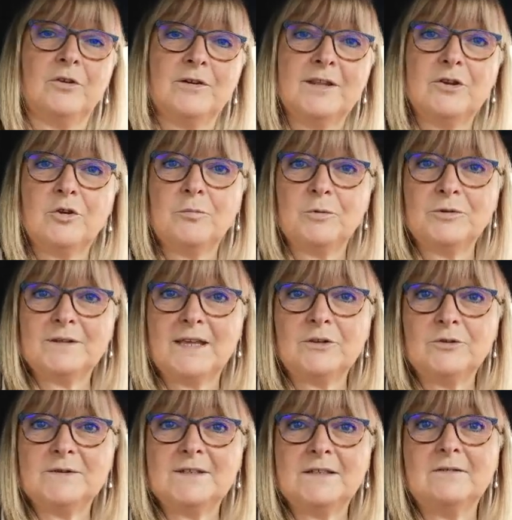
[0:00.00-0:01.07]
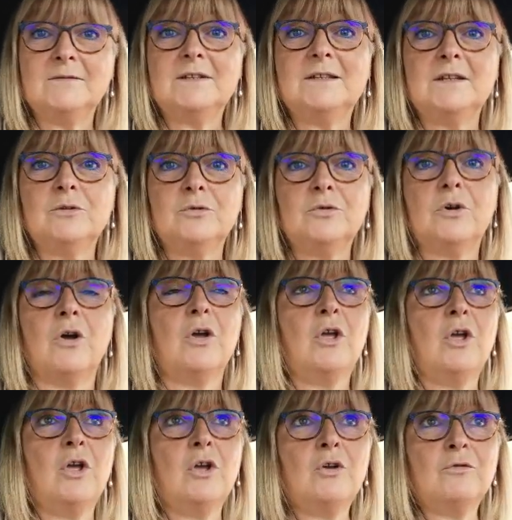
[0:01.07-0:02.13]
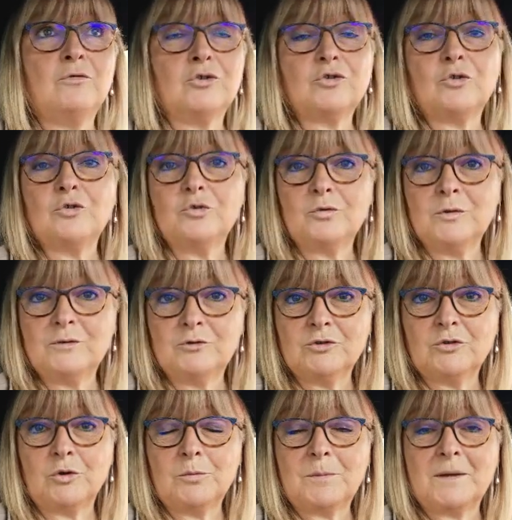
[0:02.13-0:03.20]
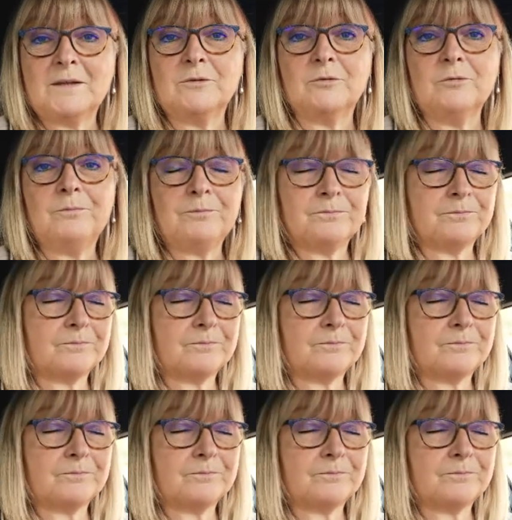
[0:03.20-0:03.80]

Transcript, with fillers: dans les commentaires de cette vidéo votre nom et votre prénom.